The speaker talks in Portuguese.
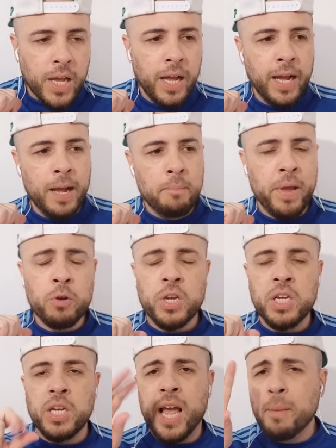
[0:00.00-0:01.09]
é, meio
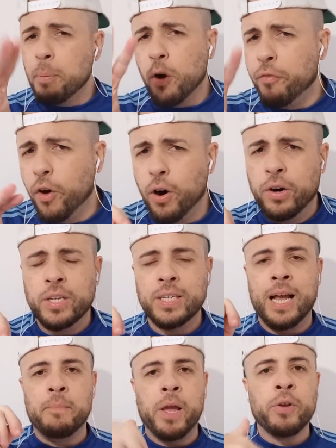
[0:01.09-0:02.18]
que reprovou,
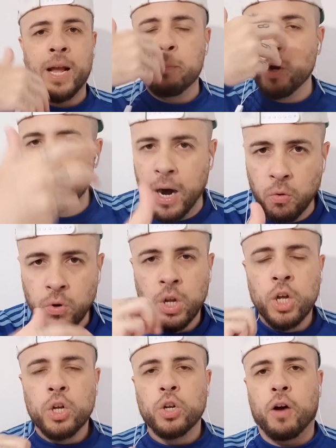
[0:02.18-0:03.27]
né? Meio que abriu mão
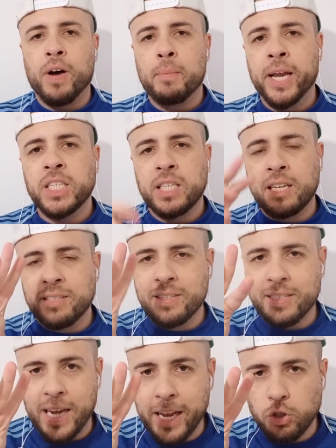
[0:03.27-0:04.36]
novamente
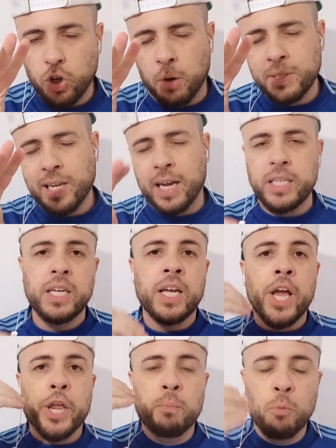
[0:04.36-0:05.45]
desses três nomes aí.
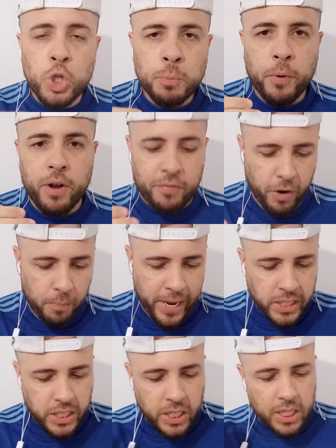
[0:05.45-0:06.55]
E muito
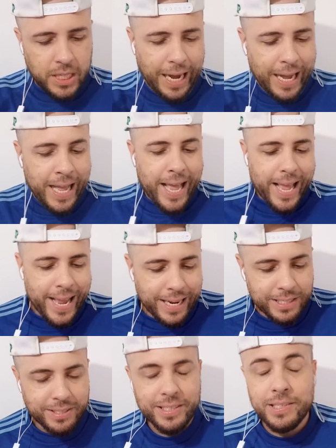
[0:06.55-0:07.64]
provavelmente, tá?
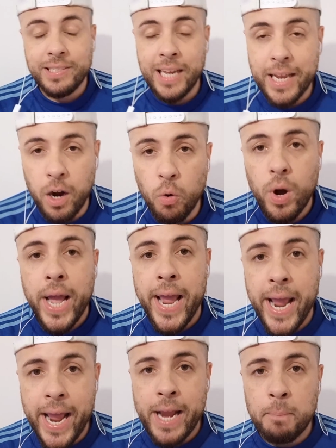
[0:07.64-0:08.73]
Eles serão
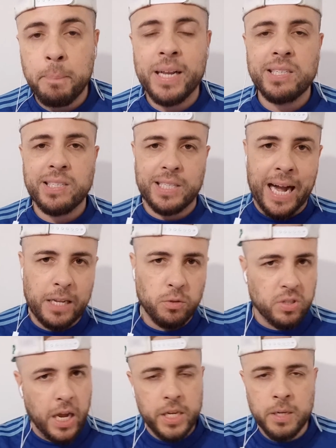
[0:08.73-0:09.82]

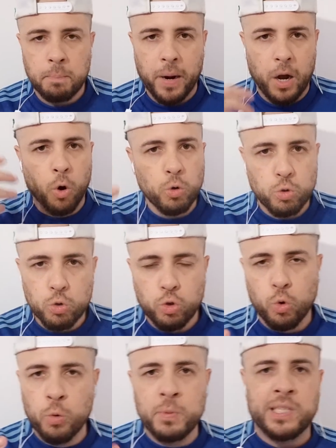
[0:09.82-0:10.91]
reemprestados aí para outros
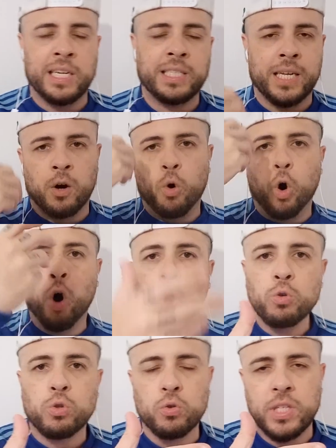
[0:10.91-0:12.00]
clubes, né? Terão
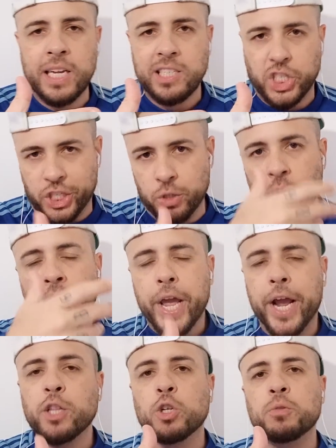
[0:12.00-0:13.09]
outro destino
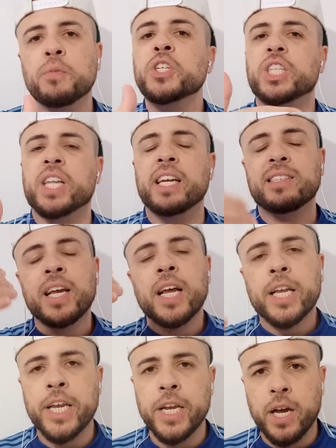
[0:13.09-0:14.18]
em 2023
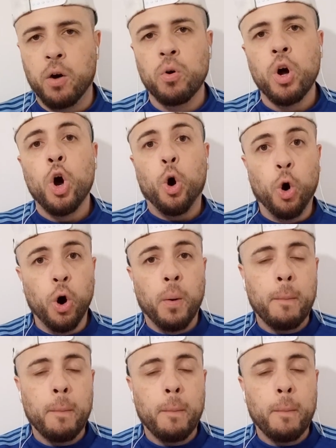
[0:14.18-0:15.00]
que não o